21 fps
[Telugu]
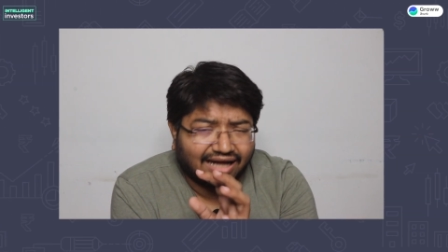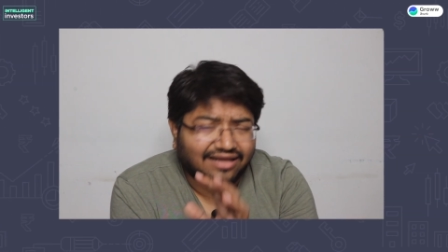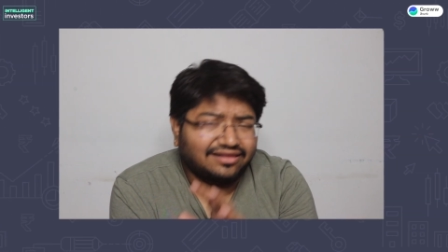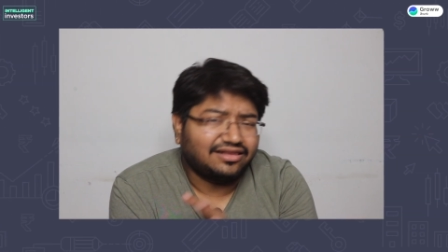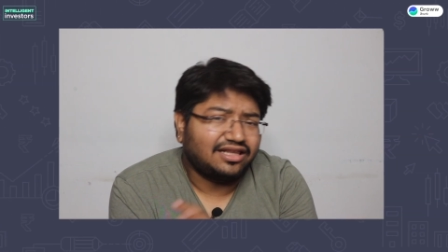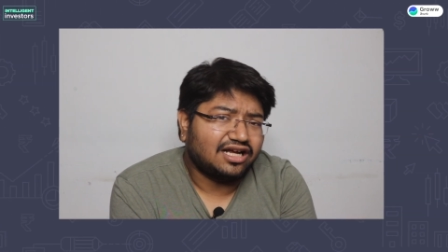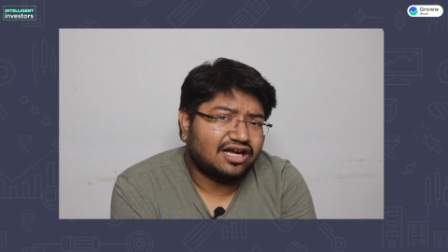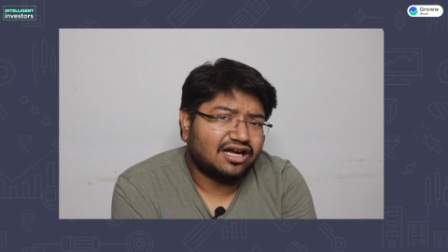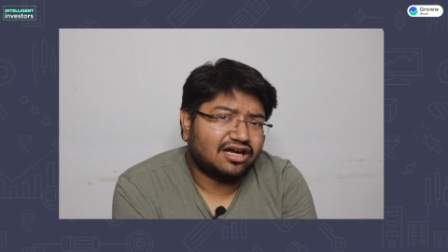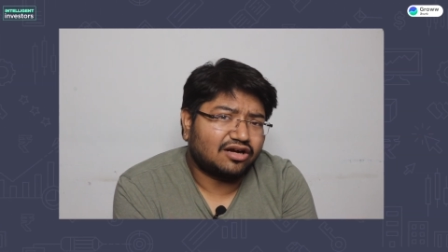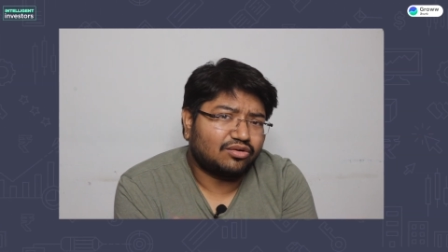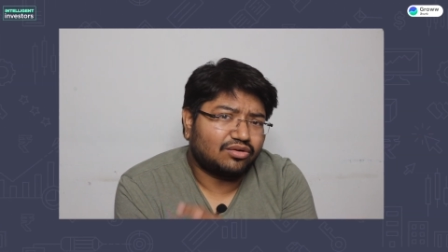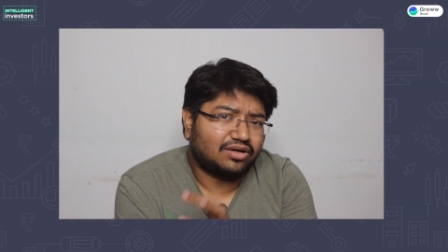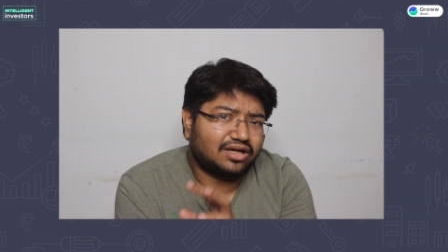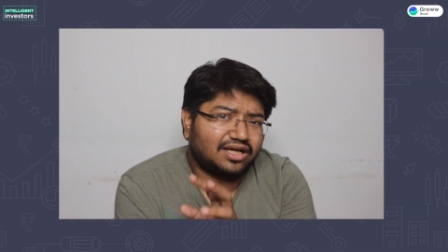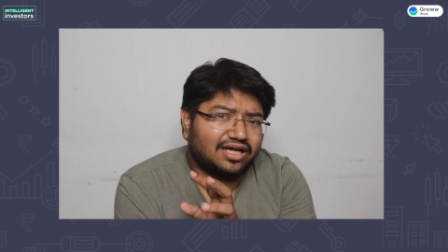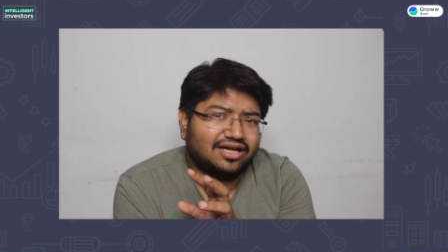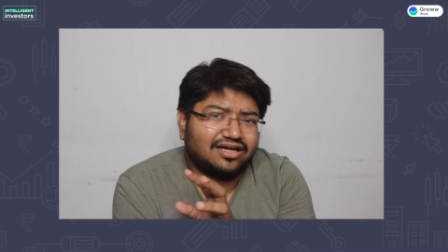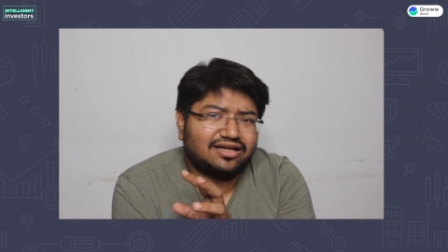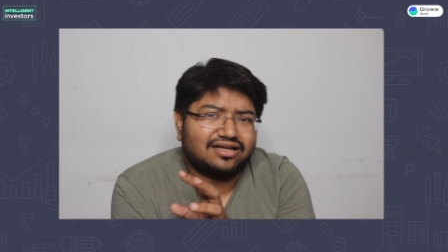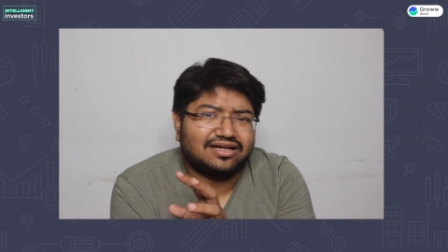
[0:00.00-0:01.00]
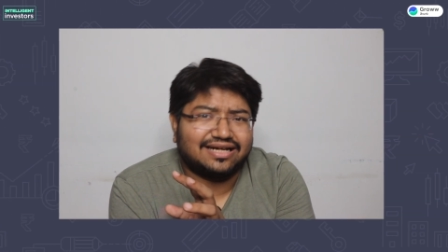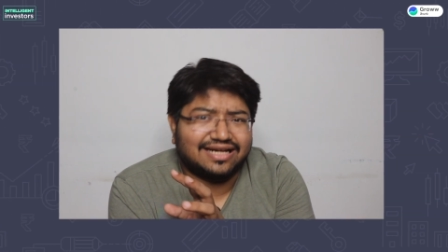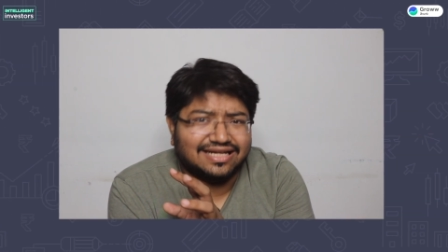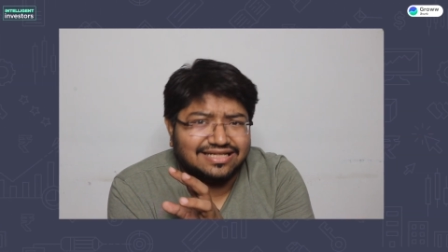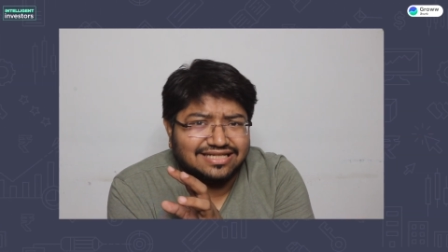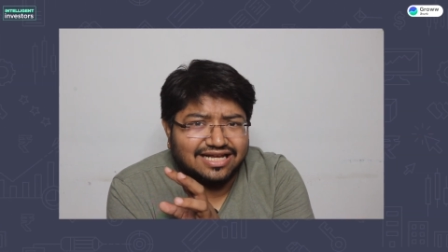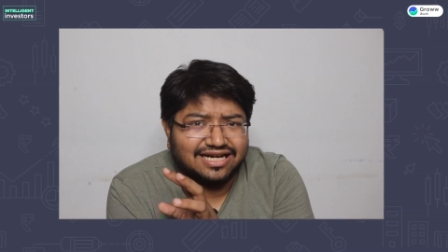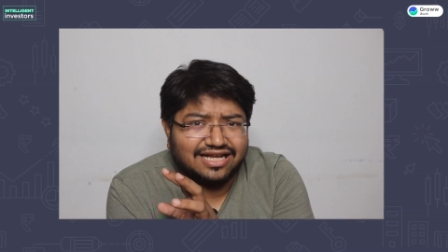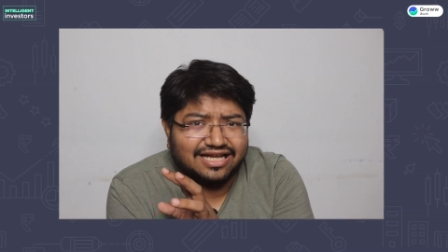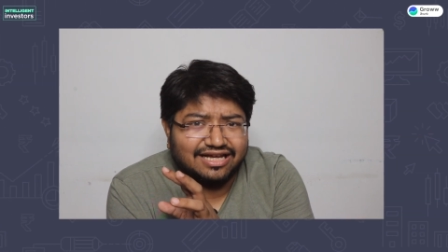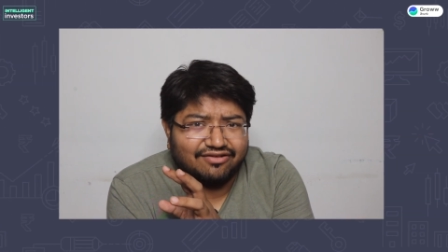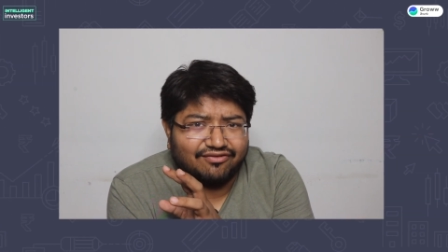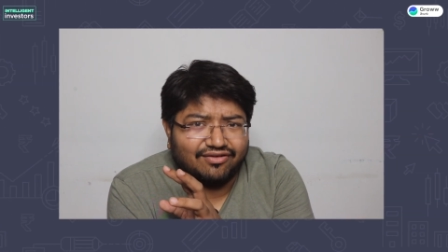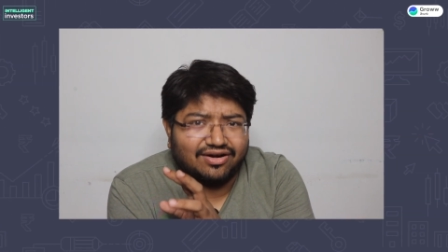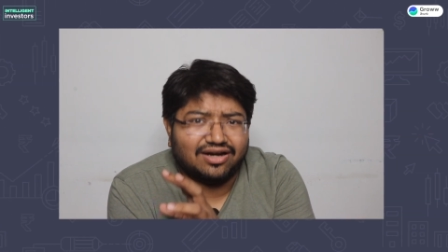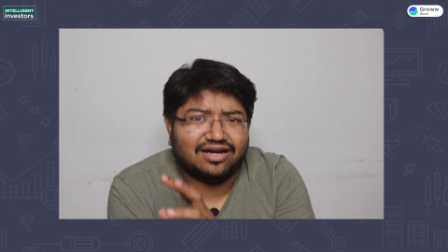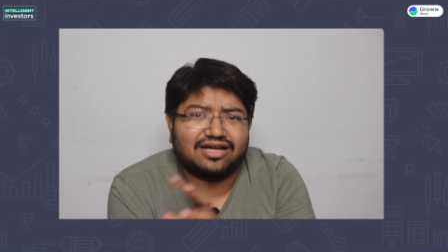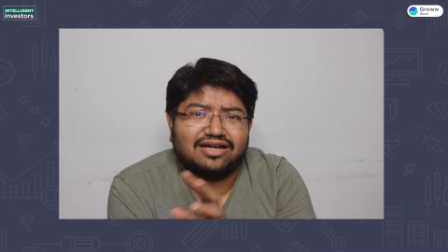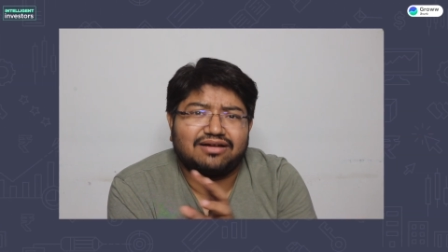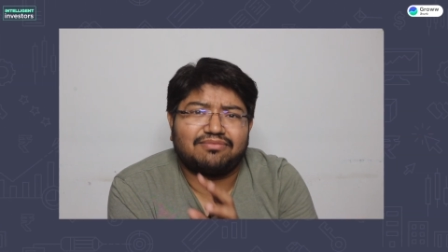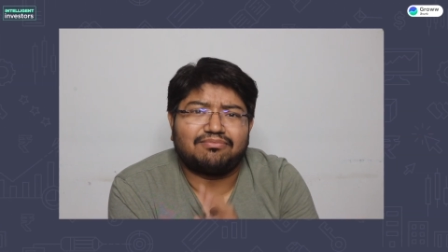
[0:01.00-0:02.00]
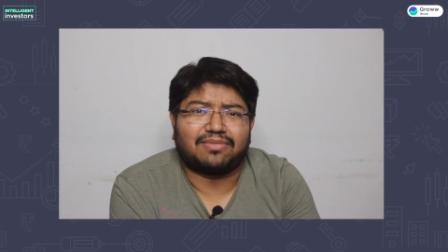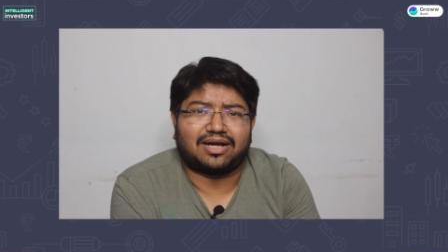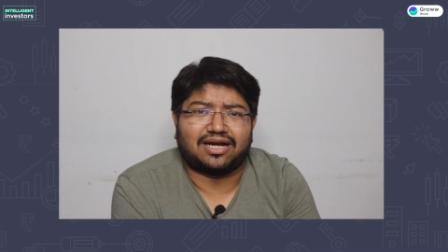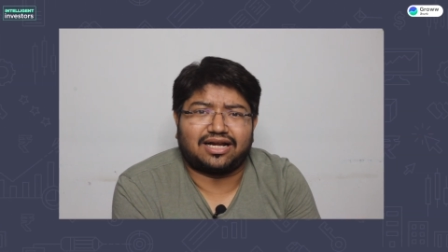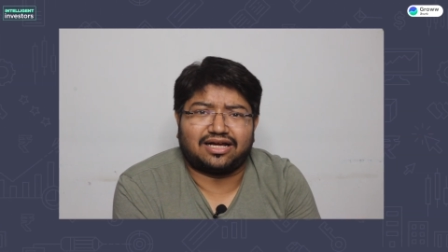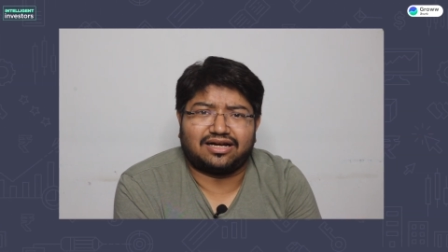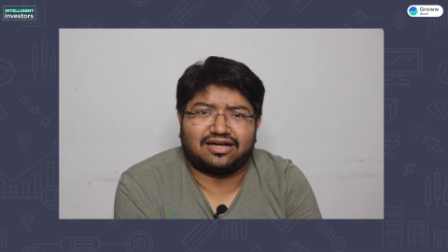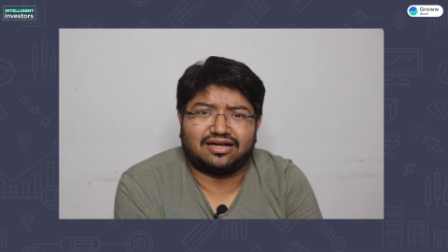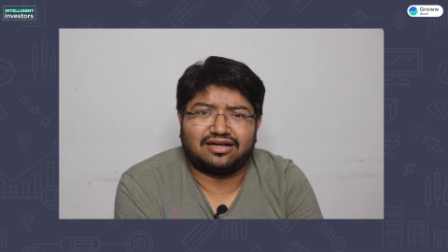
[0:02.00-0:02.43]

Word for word: అంతేకాకుండా నిజానికి ఇవాళ మన